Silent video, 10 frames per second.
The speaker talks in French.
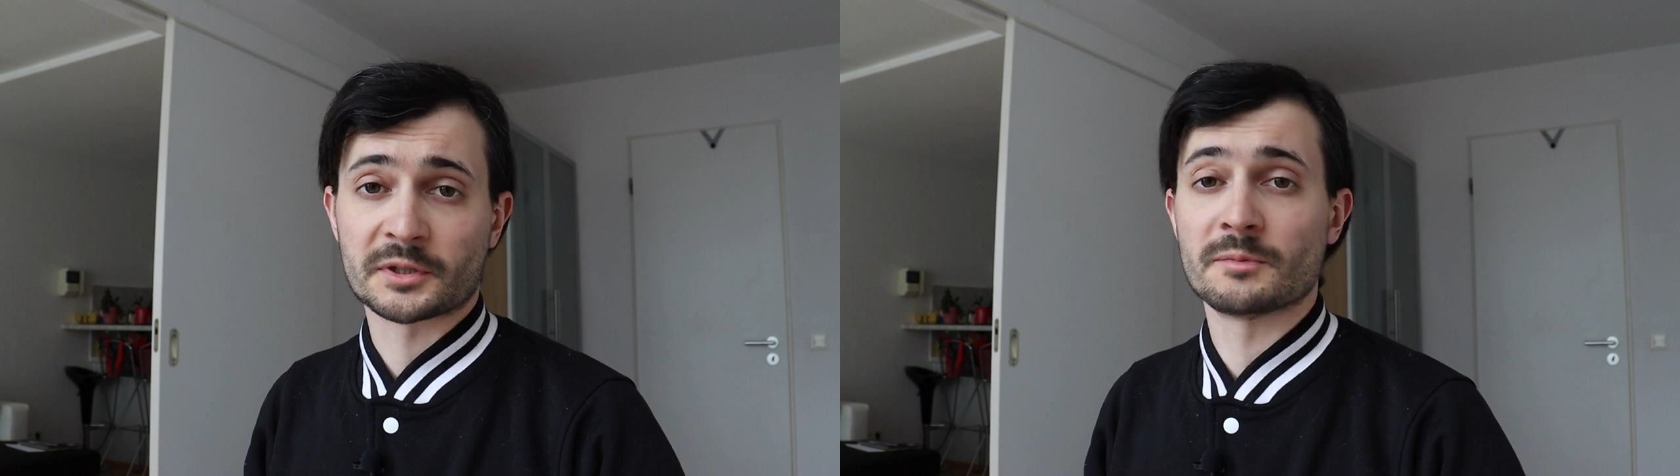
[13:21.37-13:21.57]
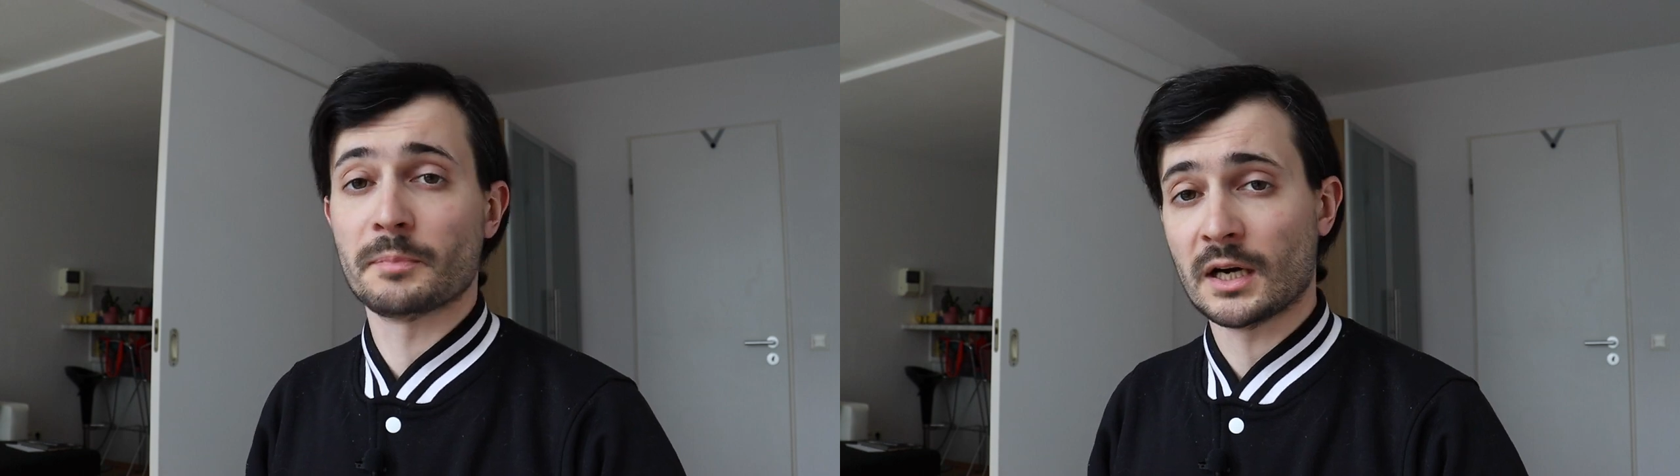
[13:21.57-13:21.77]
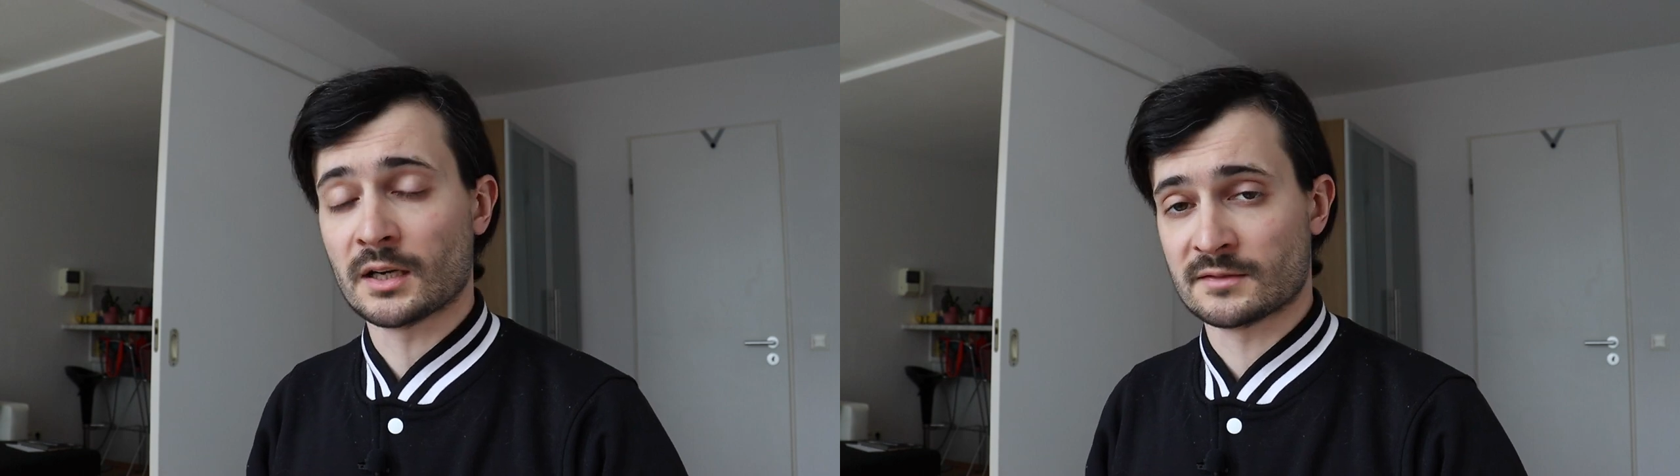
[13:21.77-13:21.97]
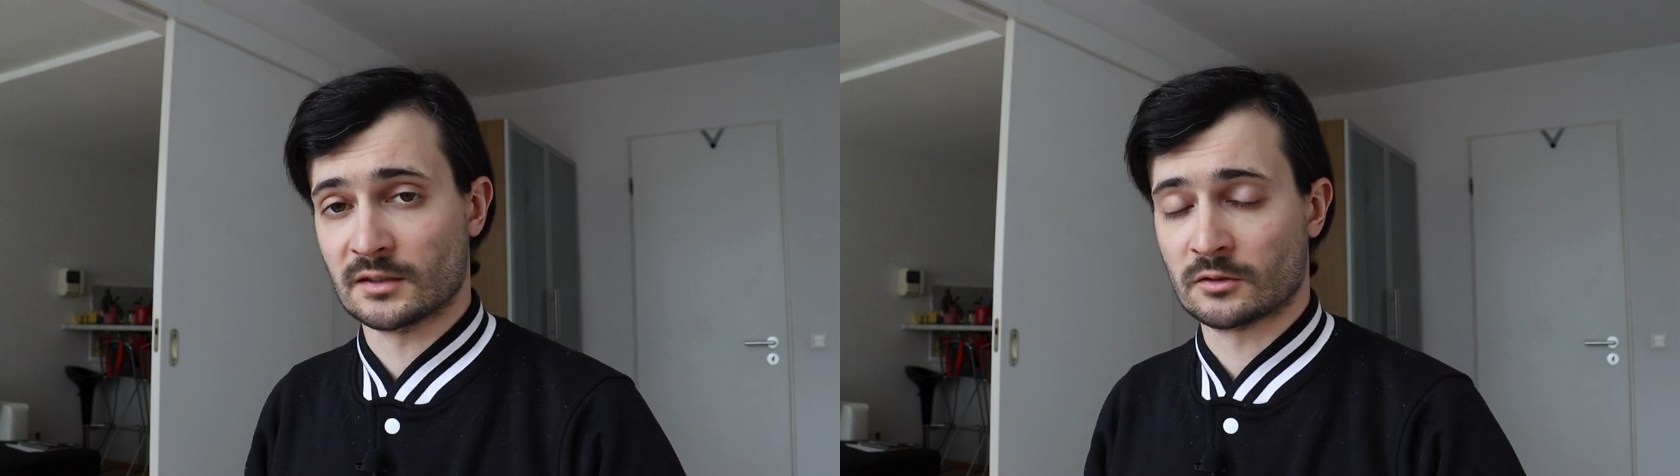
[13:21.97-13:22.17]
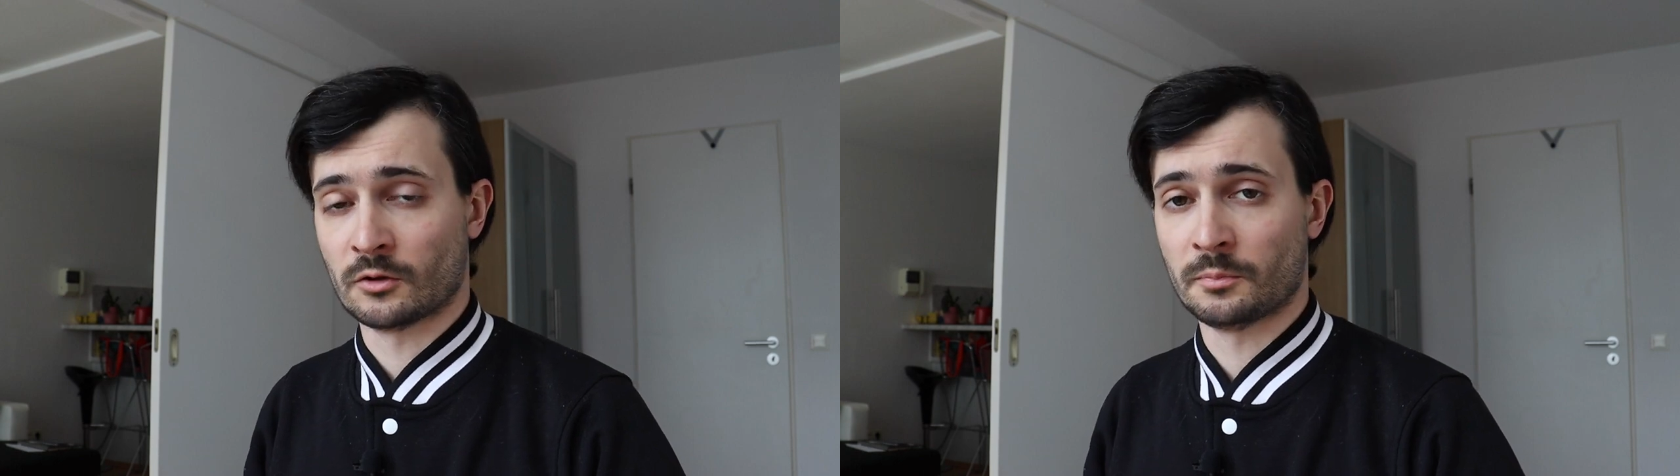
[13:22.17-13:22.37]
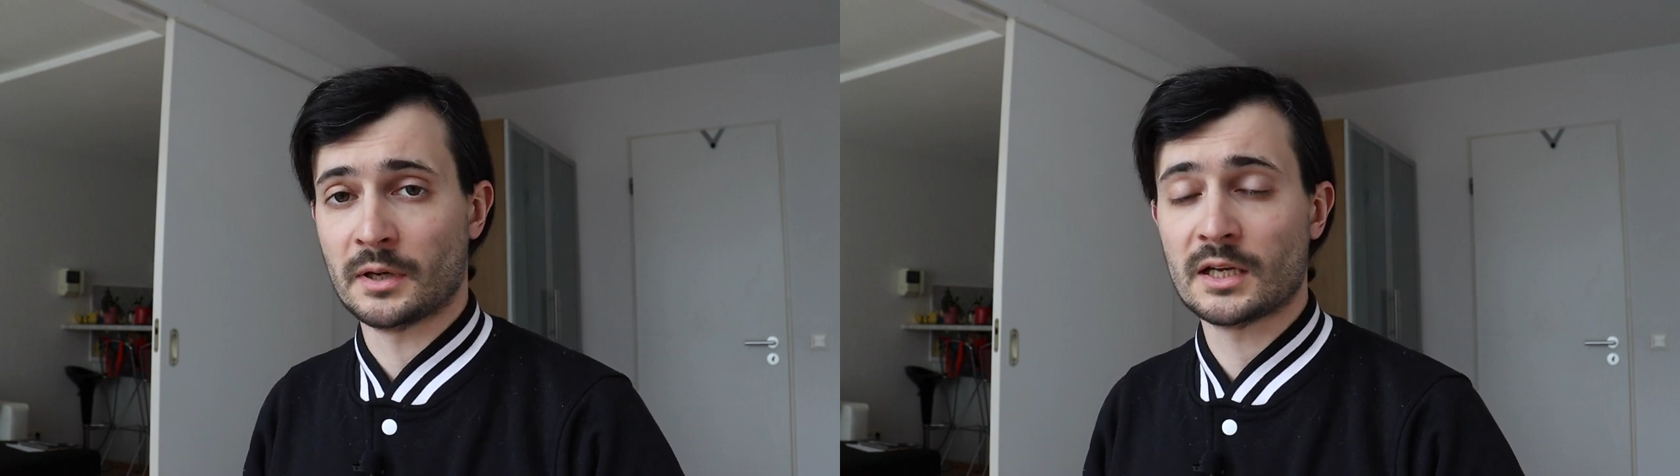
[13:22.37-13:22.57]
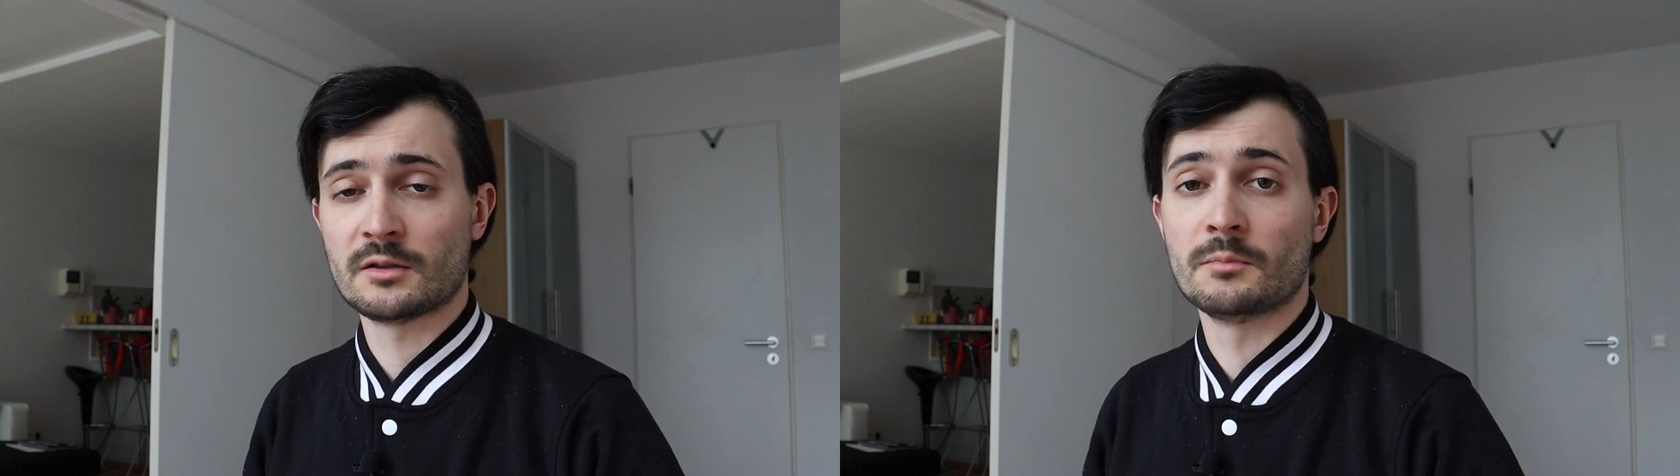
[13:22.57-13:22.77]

pris part à cette campagne,